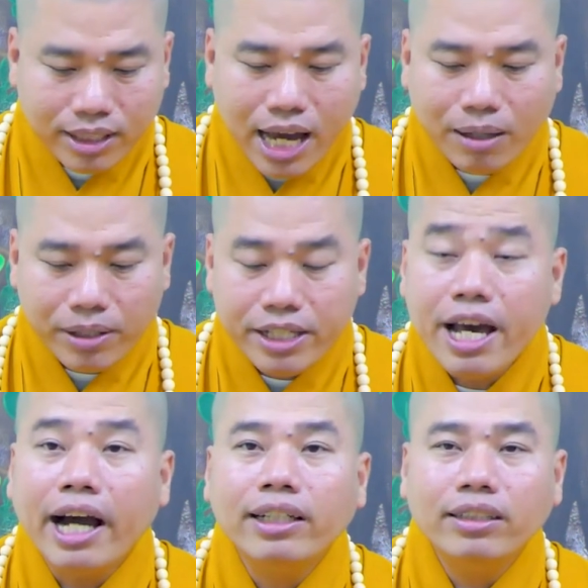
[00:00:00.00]
chứ ai mà
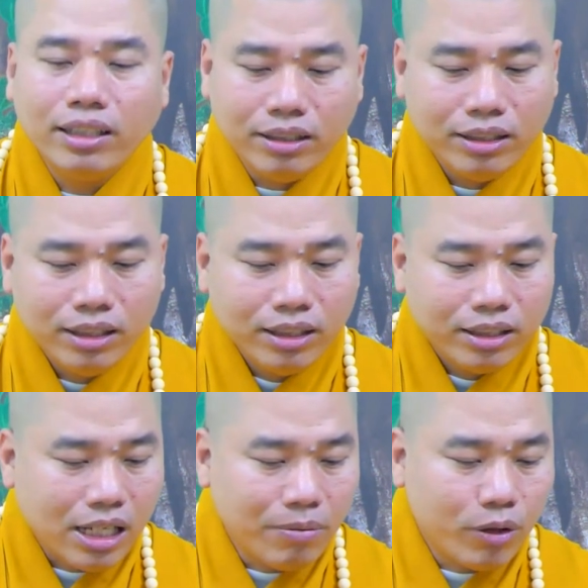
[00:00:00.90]
dạy gì
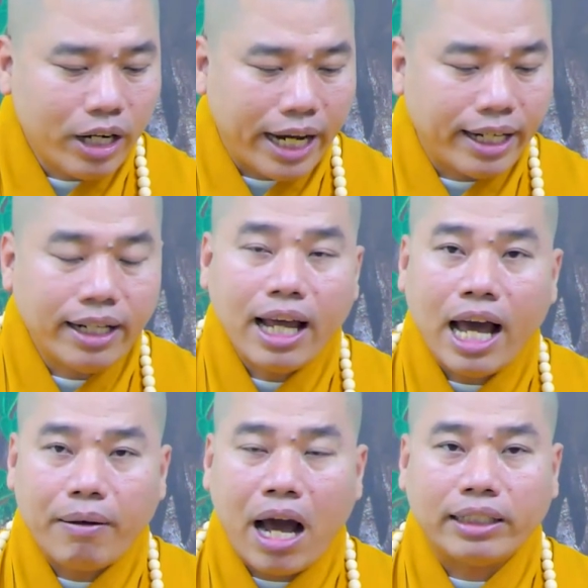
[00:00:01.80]
để mỗi ngày đánh
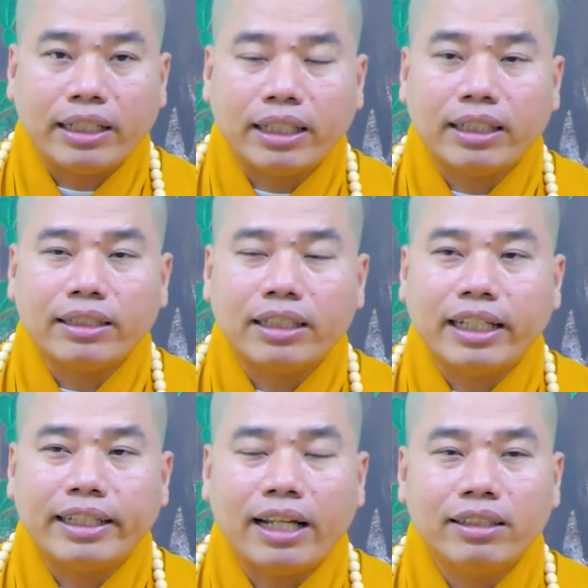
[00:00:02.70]
ạch ạch ạch
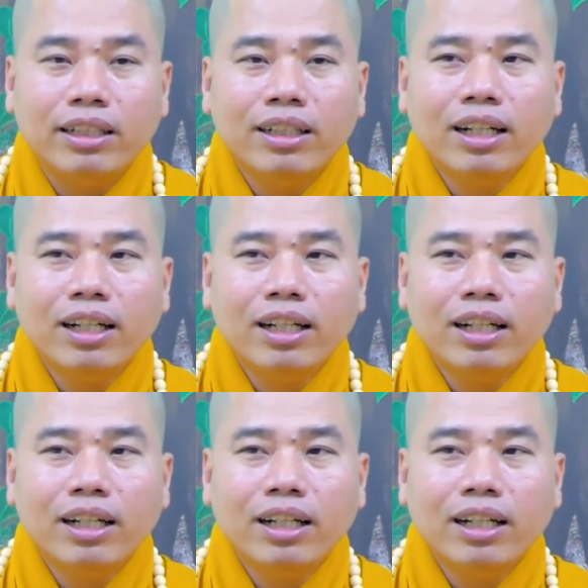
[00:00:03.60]
ạch ạch